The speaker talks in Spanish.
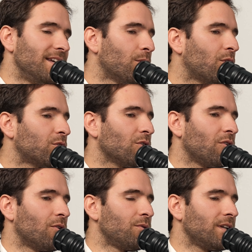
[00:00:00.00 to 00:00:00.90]
tenía un
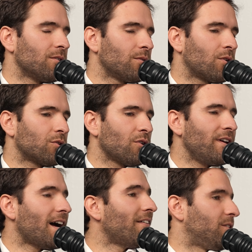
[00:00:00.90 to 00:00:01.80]
costo, un, un costo
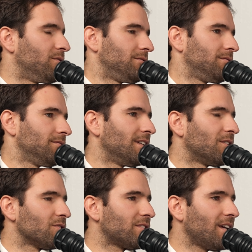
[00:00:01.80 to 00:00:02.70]
de vida bajo.
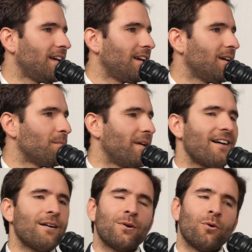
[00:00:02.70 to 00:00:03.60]
Entonces me
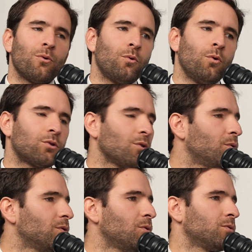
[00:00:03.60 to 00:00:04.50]
daba, pero justo,
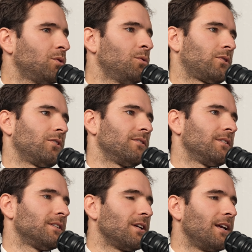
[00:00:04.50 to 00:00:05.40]
justo, justo, justo.
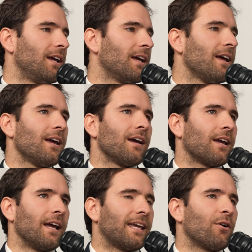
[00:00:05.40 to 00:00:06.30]
Si,
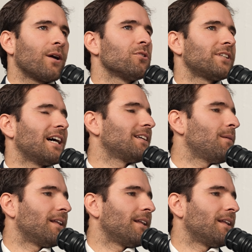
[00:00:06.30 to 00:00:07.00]
¿En qué es lo que uno se gasta la